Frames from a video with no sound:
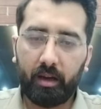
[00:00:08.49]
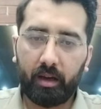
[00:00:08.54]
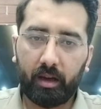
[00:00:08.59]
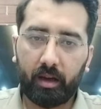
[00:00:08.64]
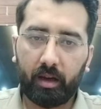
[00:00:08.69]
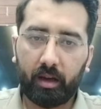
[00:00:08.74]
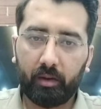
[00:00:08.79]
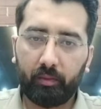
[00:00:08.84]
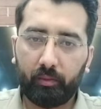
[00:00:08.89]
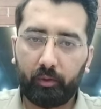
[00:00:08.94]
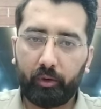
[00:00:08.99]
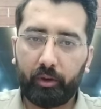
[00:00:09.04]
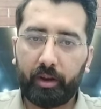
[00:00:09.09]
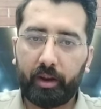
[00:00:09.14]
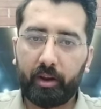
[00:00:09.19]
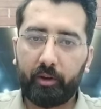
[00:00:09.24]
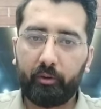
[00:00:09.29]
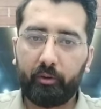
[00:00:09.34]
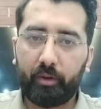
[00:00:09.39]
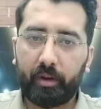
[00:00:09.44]
आ, uh, वो
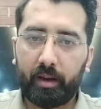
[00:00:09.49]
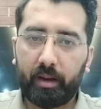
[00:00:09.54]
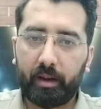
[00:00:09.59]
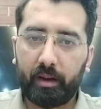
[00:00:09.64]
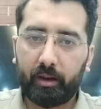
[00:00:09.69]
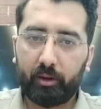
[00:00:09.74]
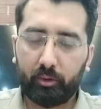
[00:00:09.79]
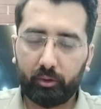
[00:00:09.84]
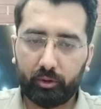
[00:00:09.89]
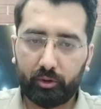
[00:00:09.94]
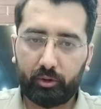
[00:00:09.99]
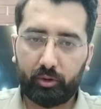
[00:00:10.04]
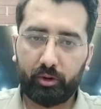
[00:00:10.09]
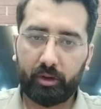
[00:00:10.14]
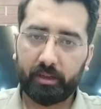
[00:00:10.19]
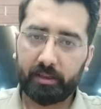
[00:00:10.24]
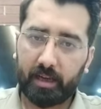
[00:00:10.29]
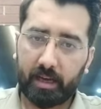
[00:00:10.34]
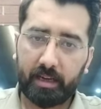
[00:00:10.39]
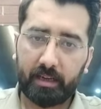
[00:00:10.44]
ये होंगी कि कोर्स को
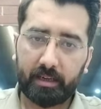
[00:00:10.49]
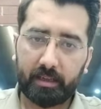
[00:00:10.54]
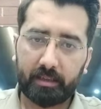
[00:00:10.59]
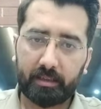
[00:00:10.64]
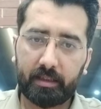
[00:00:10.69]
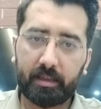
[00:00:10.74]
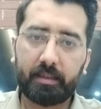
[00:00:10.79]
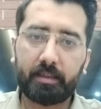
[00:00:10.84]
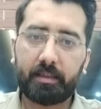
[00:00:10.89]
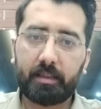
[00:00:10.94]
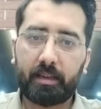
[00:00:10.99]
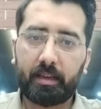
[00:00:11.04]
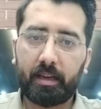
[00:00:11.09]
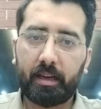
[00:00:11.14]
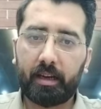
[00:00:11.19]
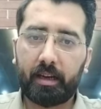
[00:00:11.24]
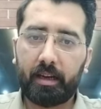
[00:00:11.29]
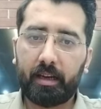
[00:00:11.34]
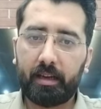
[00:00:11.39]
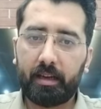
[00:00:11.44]
डिज़ाइन किस तरह से किया
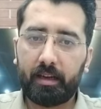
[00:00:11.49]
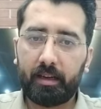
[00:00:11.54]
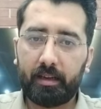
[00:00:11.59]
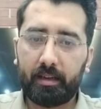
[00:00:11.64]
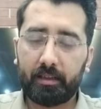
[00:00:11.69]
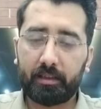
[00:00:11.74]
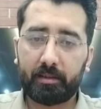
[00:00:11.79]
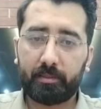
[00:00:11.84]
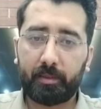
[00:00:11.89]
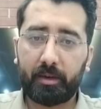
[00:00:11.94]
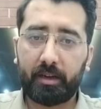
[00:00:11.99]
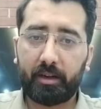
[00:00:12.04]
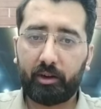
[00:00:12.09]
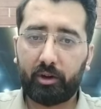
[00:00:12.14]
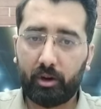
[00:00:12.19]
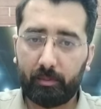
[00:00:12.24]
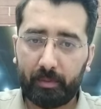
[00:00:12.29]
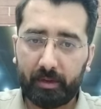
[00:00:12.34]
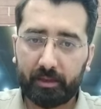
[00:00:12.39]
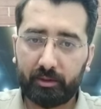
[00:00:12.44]
गया है इसमें
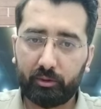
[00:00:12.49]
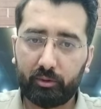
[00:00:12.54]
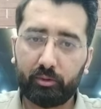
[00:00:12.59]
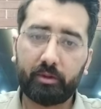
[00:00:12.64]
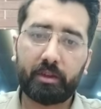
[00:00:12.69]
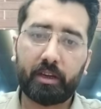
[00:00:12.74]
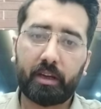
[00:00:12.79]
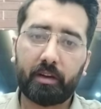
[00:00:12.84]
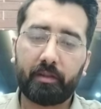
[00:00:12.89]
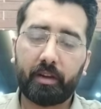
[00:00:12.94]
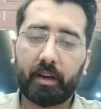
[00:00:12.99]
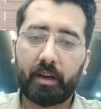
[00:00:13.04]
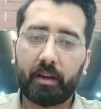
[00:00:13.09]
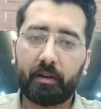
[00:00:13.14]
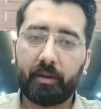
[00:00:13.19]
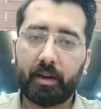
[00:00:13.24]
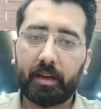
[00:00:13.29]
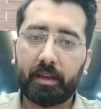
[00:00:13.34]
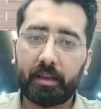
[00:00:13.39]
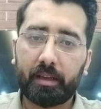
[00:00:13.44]
टॉपिक्स कौन से कवर
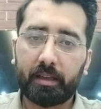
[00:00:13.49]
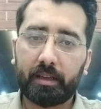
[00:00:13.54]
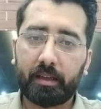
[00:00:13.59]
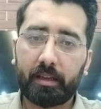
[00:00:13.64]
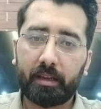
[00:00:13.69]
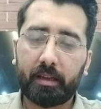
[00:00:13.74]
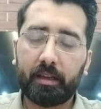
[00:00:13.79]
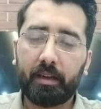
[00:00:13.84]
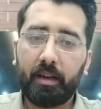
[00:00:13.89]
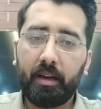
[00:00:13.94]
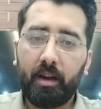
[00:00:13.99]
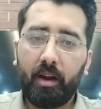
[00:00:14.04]
करवाए जाते हैं